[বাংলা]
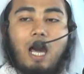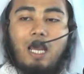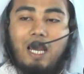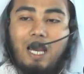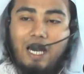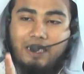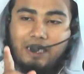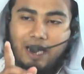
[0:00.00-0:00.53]

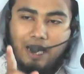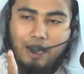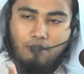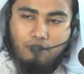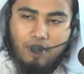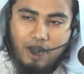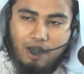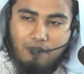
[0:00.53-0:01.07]
আল্লাহ তালা
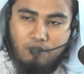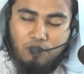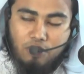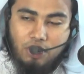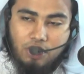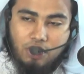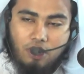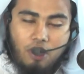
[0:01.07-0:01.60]
কোরআনের
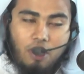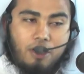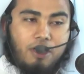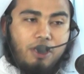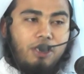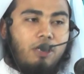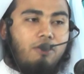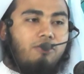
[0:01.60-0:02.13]
মধ্যে স্বয়ং
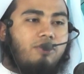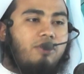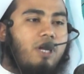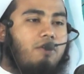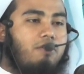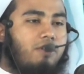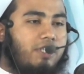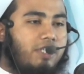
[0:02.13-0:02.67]
নিজে
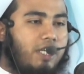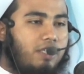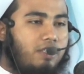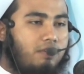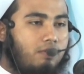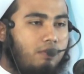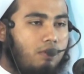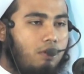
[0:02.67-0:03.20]
ঘোষণা করছেন
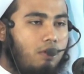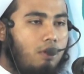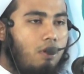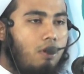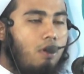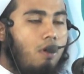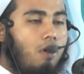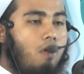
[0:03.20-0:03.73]

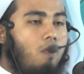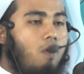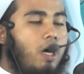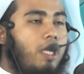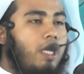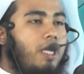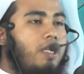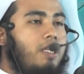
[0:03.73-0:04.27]

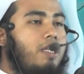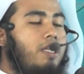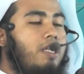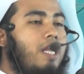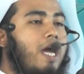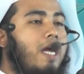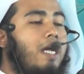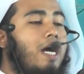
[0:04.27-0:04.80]

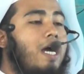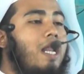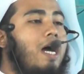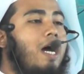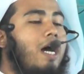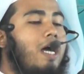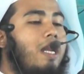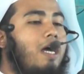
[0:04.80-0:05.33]
وإنك
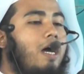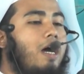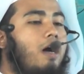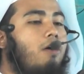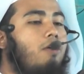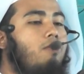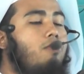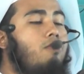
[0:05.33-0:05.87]
لعلى
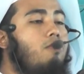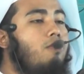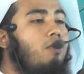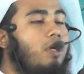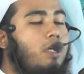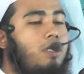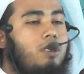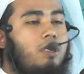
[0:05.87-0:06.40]
خلق